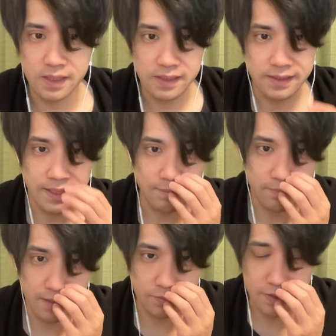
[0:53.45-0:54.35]
で、
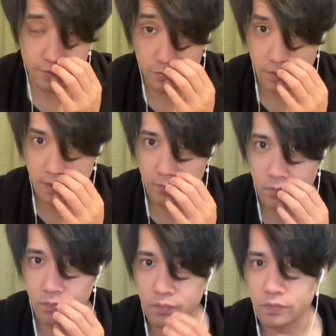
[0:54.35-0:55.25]
ブライトシールド、あ
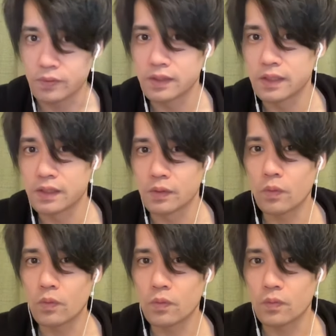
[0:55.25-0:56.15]
のー、
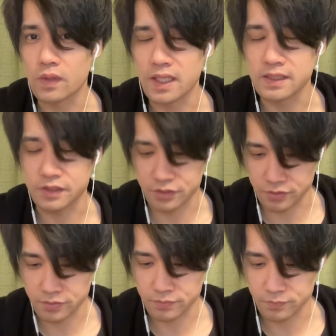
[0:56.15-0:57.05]

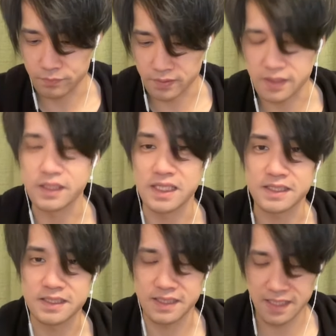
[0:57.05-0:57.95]
ローレンス、的で
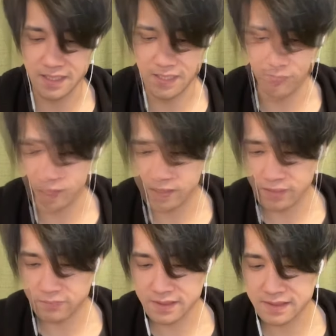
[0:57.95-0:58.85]
すね。はい。
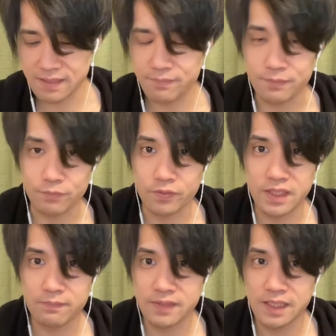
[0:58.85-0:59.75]
で、こちらサブに
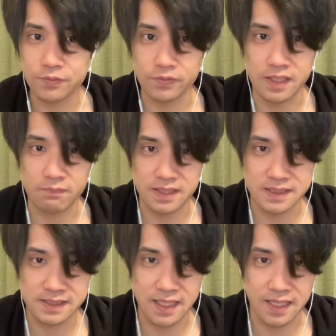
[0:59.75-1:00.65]
ウォリアー・オブ・ナイトを入れま
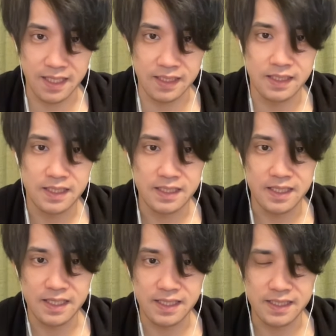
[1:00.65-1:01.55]
した。はい。
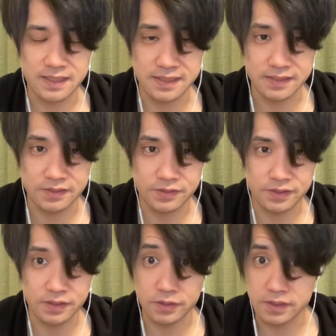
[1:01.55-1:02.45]

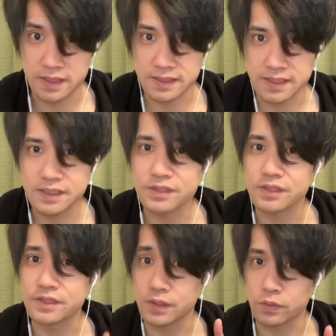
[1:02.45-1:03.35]
えー、潜在に
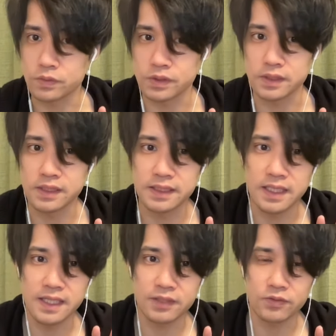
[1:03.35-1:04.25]
スキルチェーン4つ、
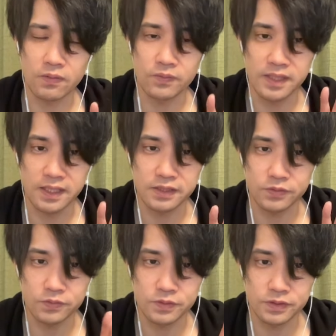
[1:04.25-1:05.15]
で、ゴンキラー
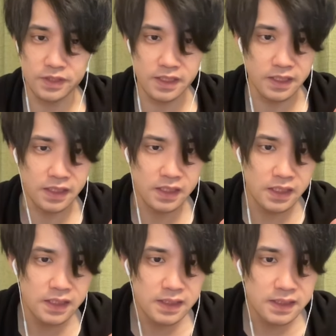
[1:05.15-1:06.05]
1つに、
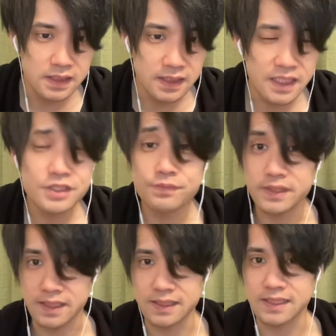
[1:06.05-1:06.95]
回収武
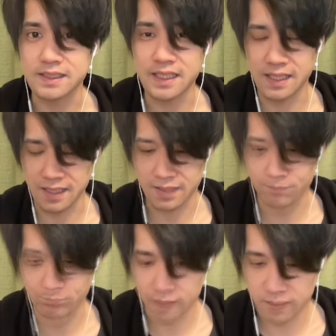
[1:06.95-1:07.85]
器ですね。はい。
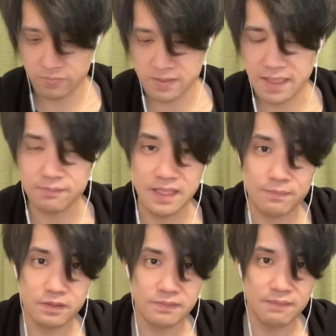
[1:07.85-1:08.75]
で、こちらが
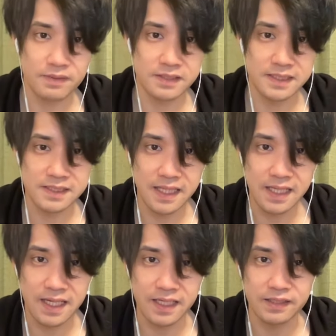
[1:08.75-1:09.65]
ダブルマーベルですね。
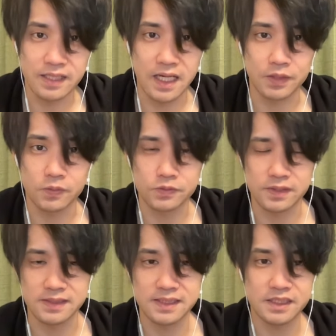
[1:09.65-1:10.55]
はい。あの、小
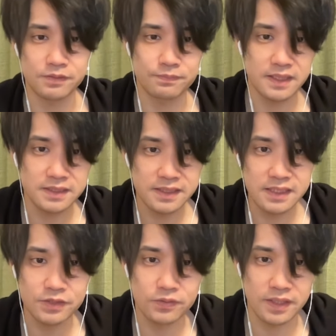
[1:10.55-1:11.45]
学生スキルプラス
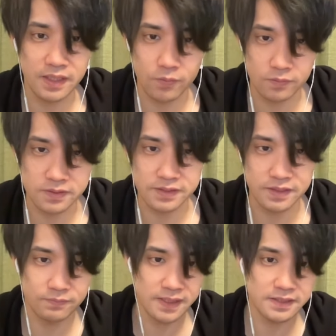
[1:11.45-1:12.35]
に上演解放、
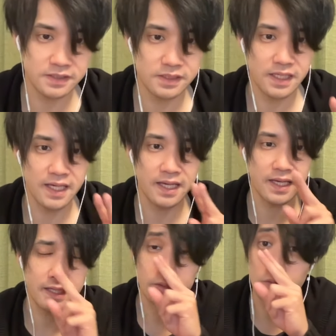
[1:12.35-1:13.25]
スキルチェーン2つ。
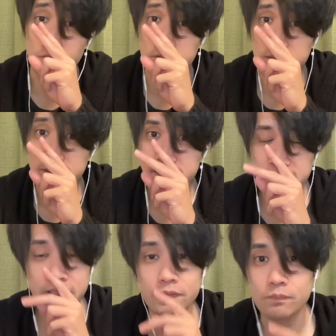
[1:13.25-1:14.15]
えー、っと、
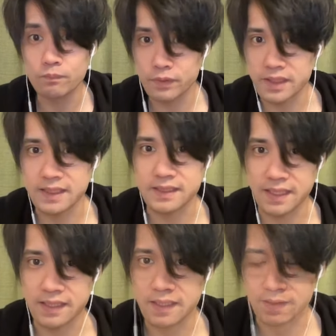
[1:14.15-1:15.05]
ヒカリン武器です
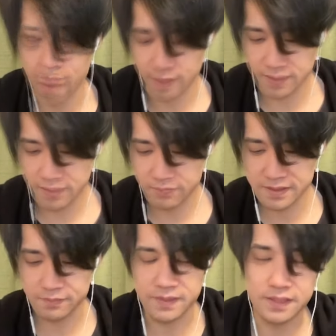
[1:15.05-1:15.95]
ね。はい。で、こち
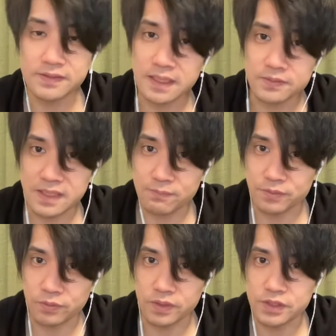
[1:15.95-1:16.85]
らがフレンドさんサブ
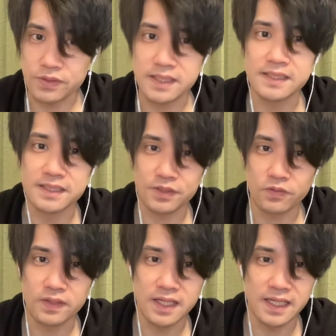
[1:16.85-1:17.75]
と一緒なんですけ
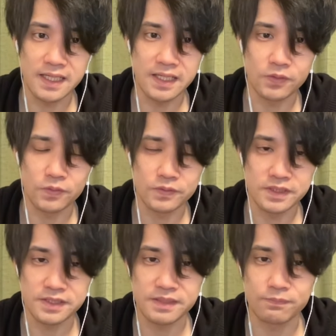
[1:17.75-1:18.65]
ど、はい、あの、
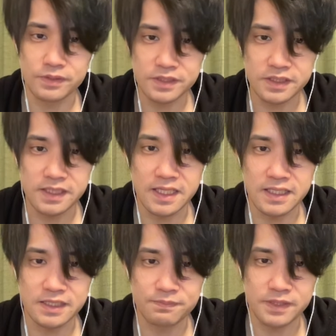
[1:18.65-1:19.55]
スキルチェーン6つに
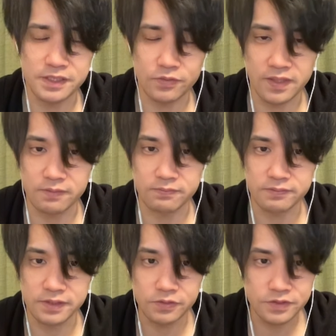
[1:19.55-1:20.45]
HP 強化
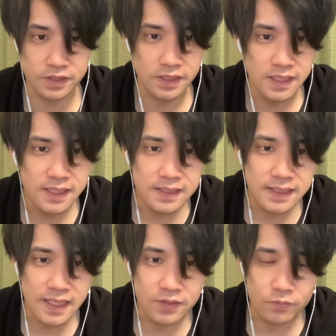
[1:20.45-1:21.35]
1つ。
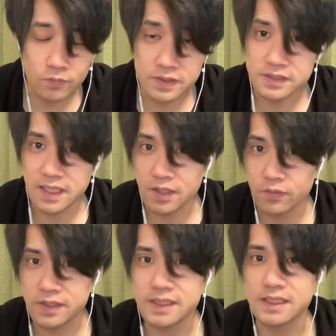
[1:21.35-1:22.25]
で、あと、
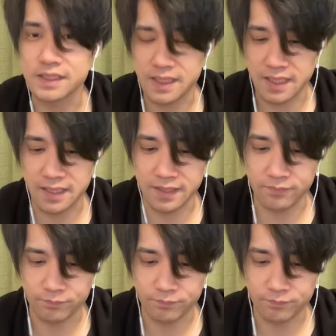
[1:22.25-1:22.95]
ゴンチャーハローキティですね。はい。